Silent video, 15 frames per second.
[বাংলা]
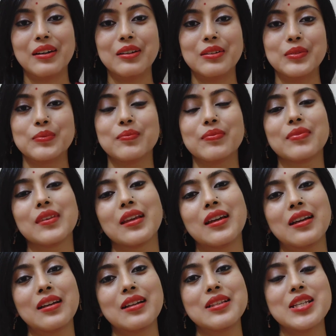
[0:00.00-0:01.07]
আর
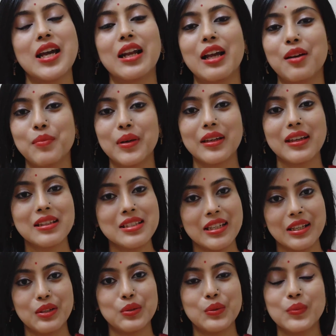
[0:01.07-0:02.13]
যারা আমাকে
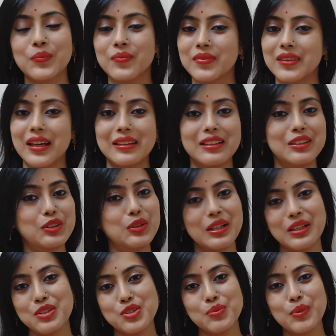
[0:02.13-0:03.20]
চেনো তাদের তো
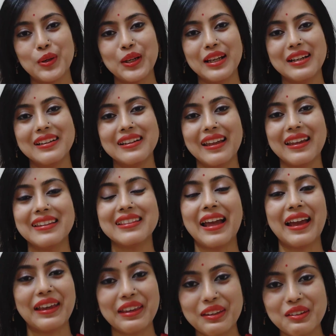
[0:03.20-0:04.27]
আর কিছু বলার নেই
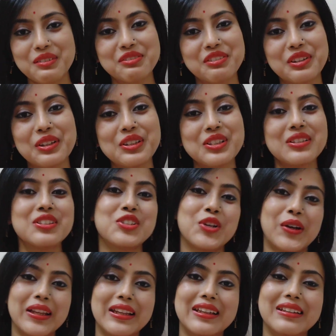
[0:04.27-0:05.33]
থ্যাংক ইউ ফর
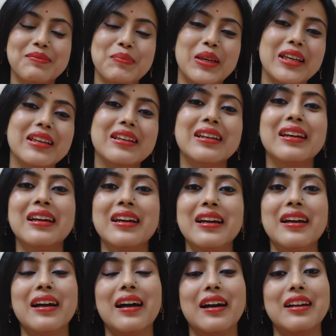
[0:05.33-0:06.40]
জয়নিং মি
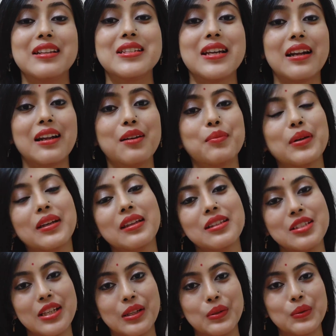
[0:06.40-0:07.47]
আর যারা
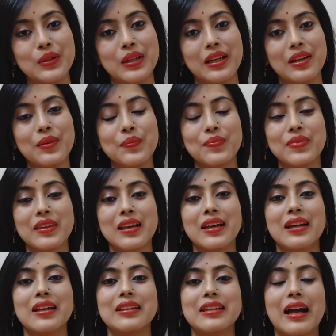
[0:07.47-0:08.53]
আমাকে চেনো না
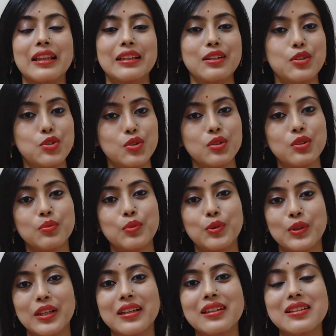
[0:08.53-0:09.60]
তাদের জন্য
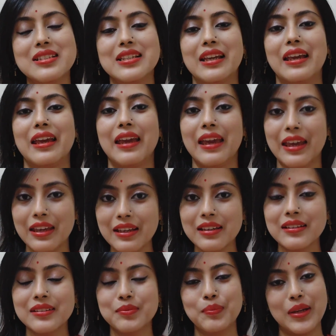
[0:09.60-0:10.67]
বলি যে এই
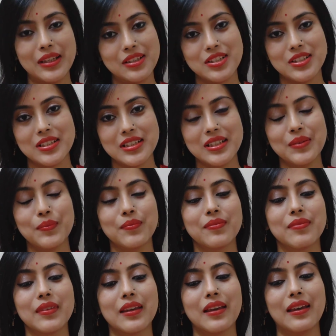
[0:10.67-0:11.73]
পেজটি
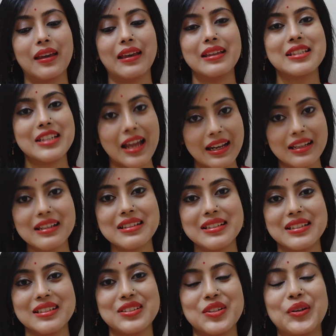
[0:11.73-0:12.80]
এই
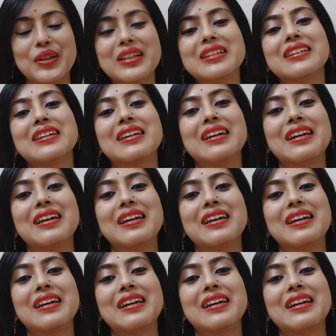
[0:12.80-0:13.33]
চ্যানেলটি সরি